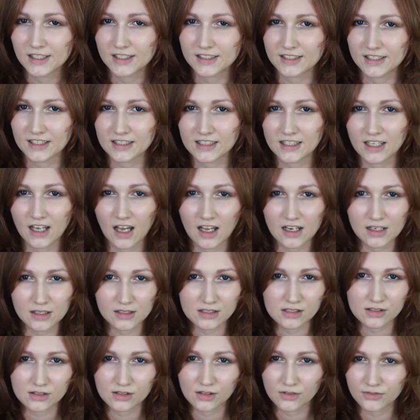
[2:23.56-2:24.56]
jak
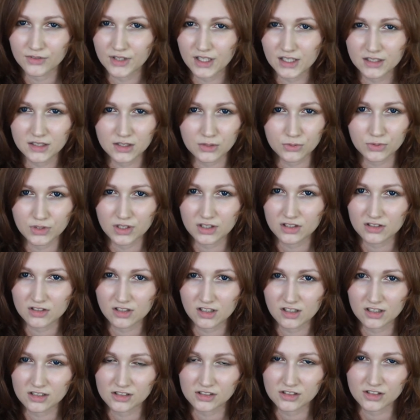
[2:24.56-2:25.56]
Harry dowiedział się,
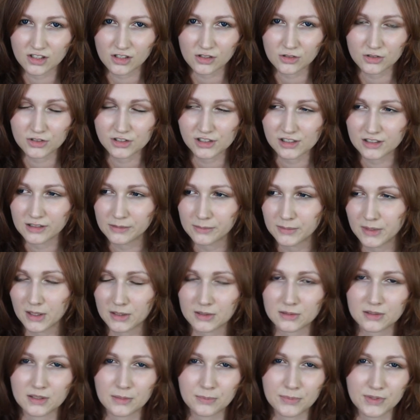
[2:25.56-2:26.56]
że jest czarodziejem,
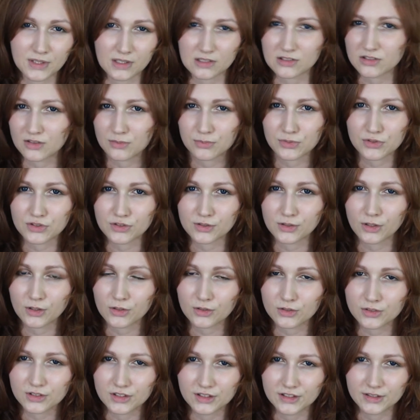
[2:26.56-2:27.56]
jak te pierwsze
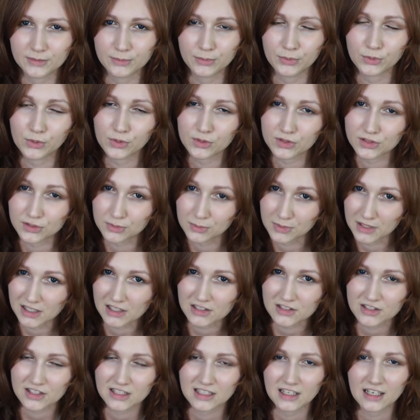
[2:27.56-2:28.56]
przygody i było
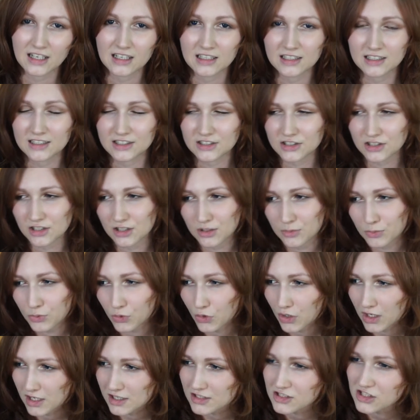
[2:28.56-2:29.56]
śmiesznie, ale jeszcze nie
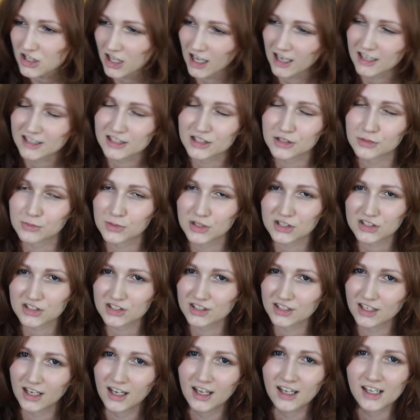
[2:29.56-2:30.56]
było aż tak
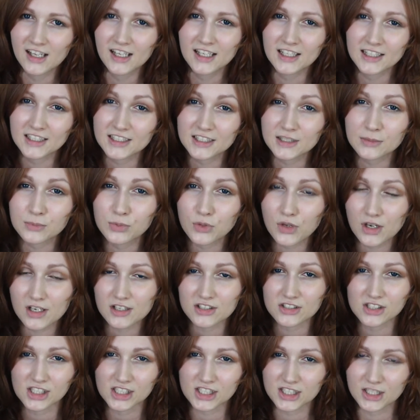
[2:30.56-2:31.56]
śmiesznie i nie było
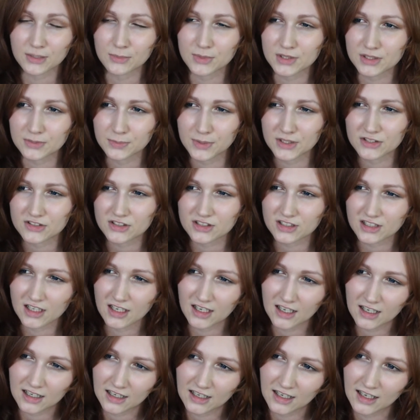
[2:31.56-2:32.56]
aż tak niebezpieczne,
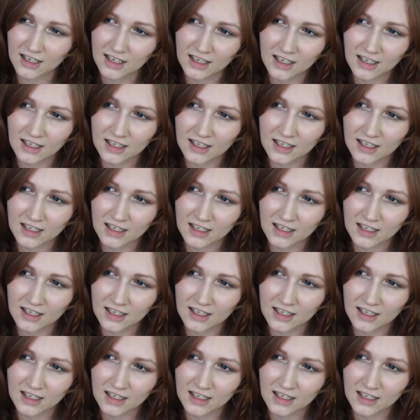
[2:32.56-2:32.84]
ale